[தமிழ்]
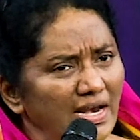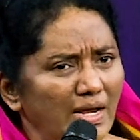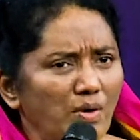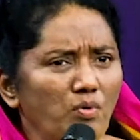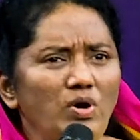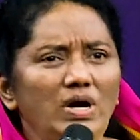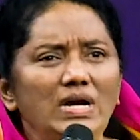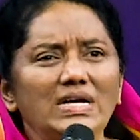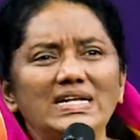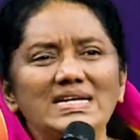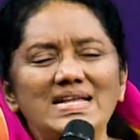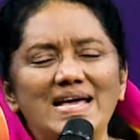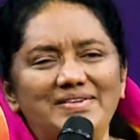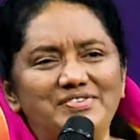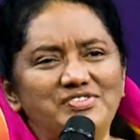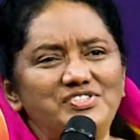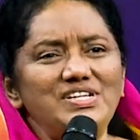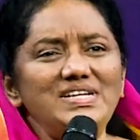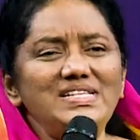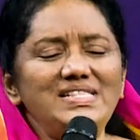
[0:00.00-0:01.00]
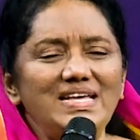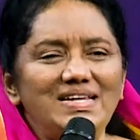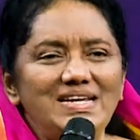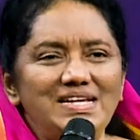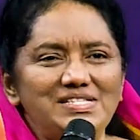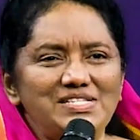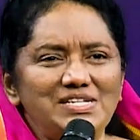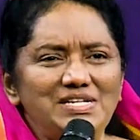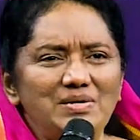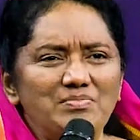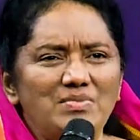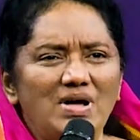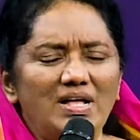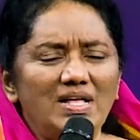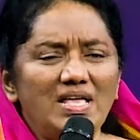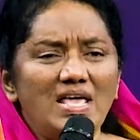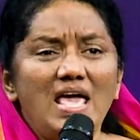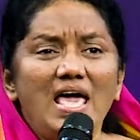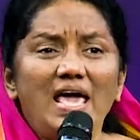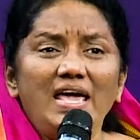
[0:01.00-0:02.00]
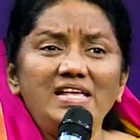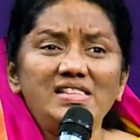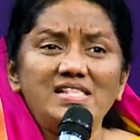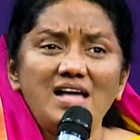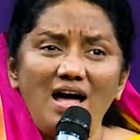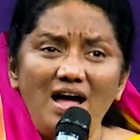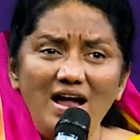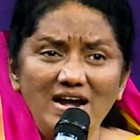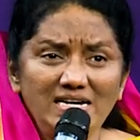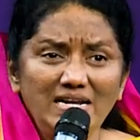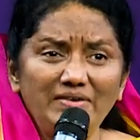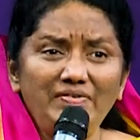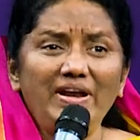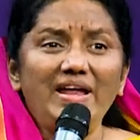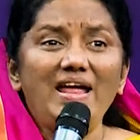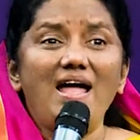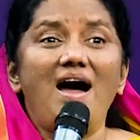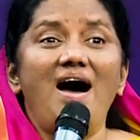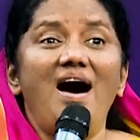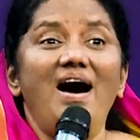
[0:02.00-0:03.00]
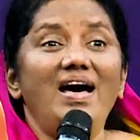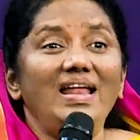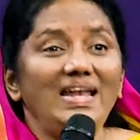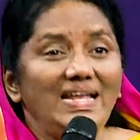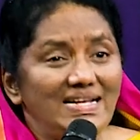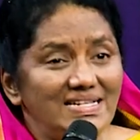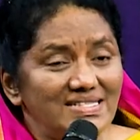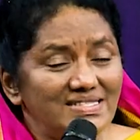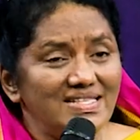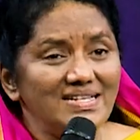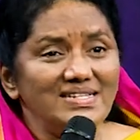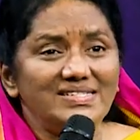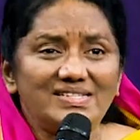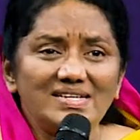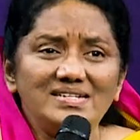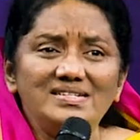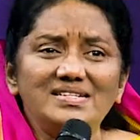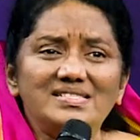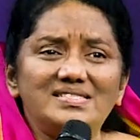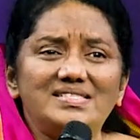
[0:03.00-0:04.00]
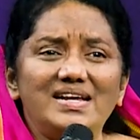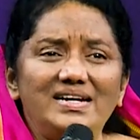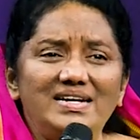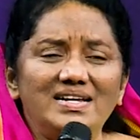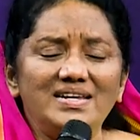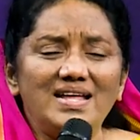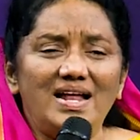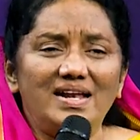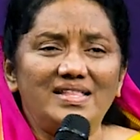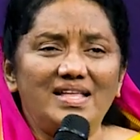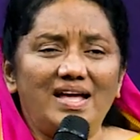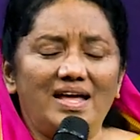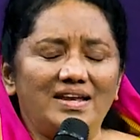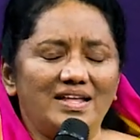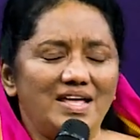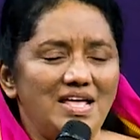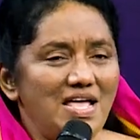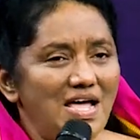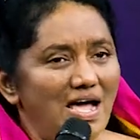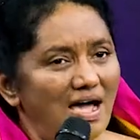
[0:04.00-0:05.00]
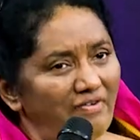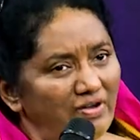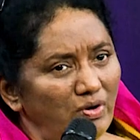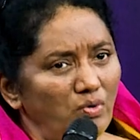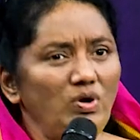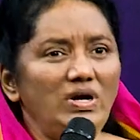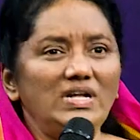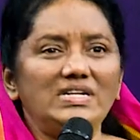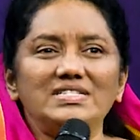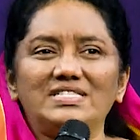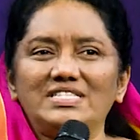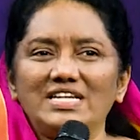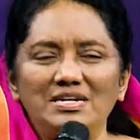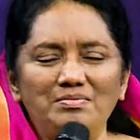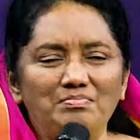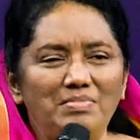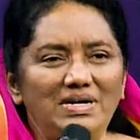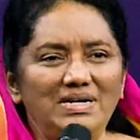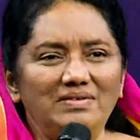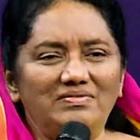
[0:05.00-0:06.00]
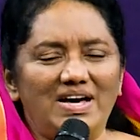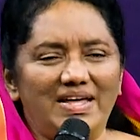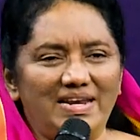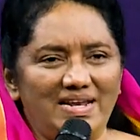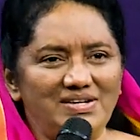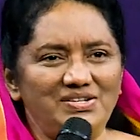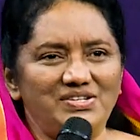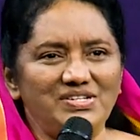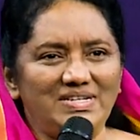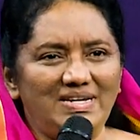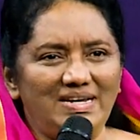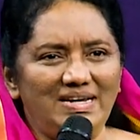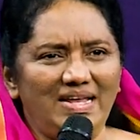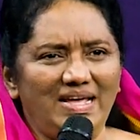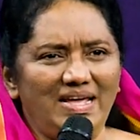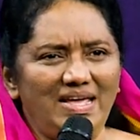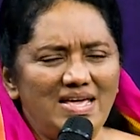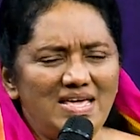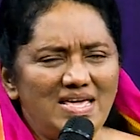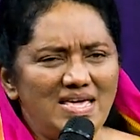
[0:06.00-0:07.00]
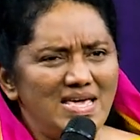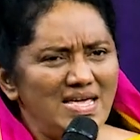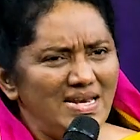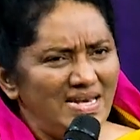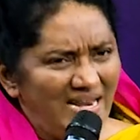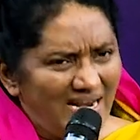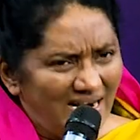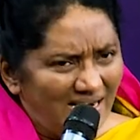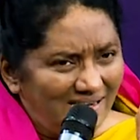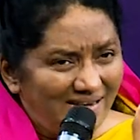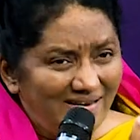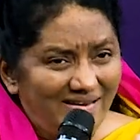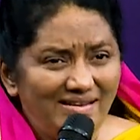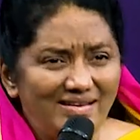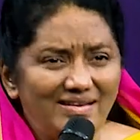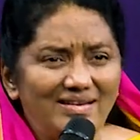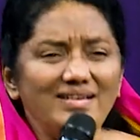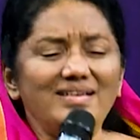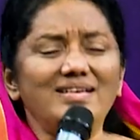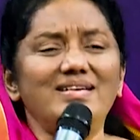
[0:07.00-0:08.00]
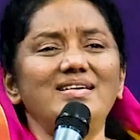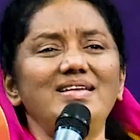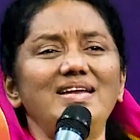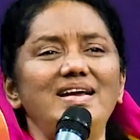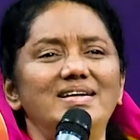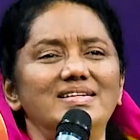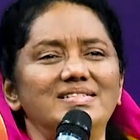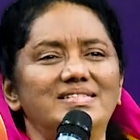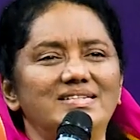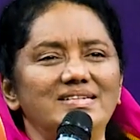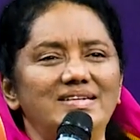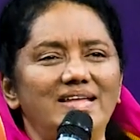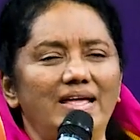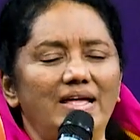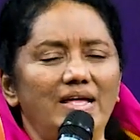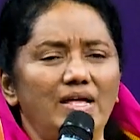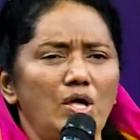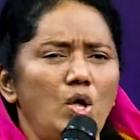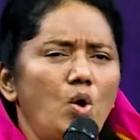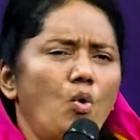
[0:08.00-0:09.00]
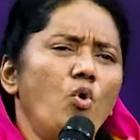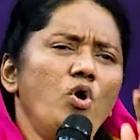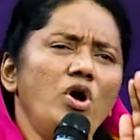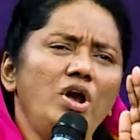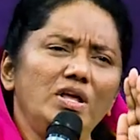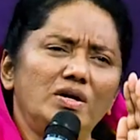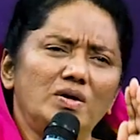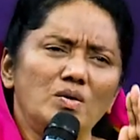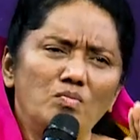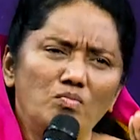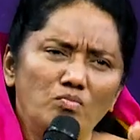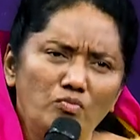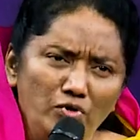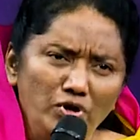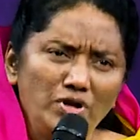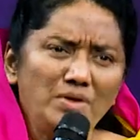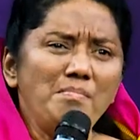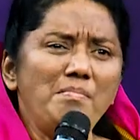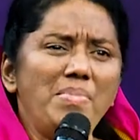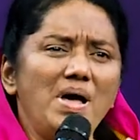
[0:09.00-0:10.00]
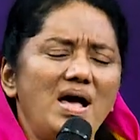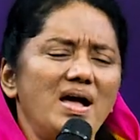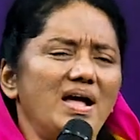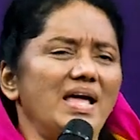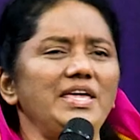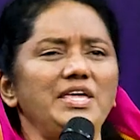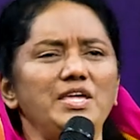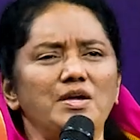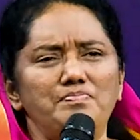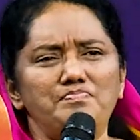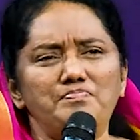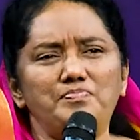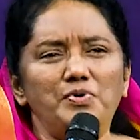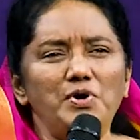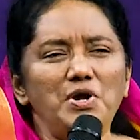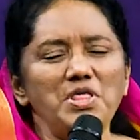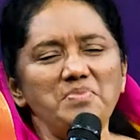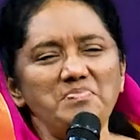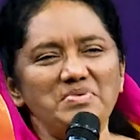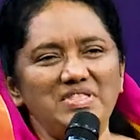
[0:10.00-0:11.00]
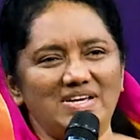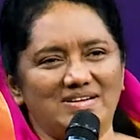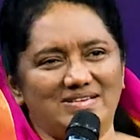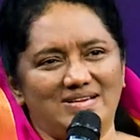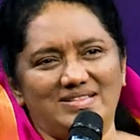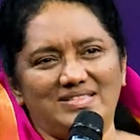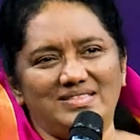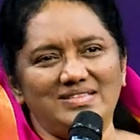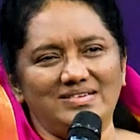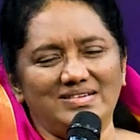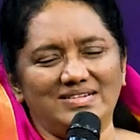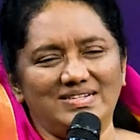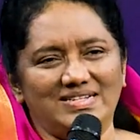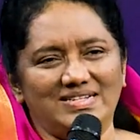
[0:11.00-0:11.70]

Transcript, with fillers: இன்றைக்கு உங்களுக்கு நற்செய்தி என்ன தெரியுமா இந்த ஆண்டவர் அவரை ஆலயத்தில் சென்று தேடினால்தான் அவர் உங்களுக்கு தென்படுவார் என்று இல்லை நீங்கள் இருக்கிற இடத்திலே உங்களுக்கு முன்பாக எப்பொழுதும் இந்த கர்த்தர்